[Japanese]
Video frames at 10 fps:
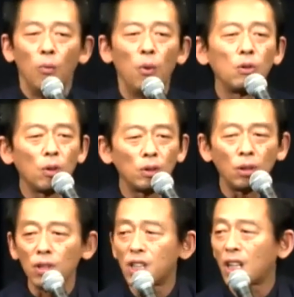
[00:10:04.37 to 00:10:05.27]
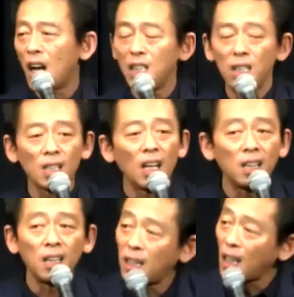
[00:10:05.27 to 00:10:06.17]
僕こそ司会に使っ
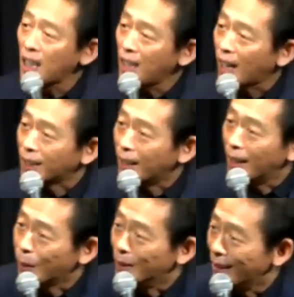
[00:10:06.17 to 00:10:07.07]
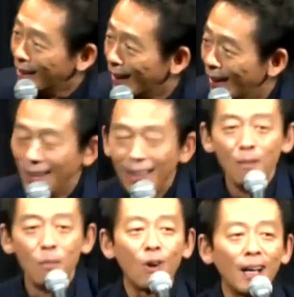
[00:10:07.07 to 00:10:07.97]
ていただきたかったなと思ってね。
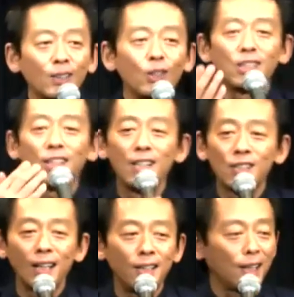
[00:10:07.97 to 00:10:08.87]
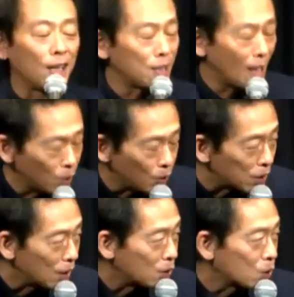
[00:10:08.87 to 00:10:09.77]
僕はあそこで司会使ってたら、ちゃんと
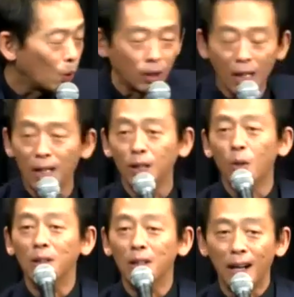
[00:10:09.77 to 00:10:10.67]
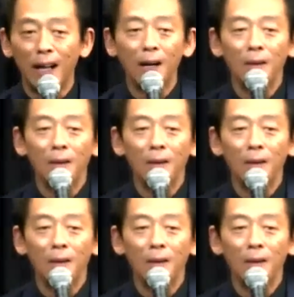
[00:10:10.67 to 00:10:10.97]
ですね、突っ込んだななんて思いながら。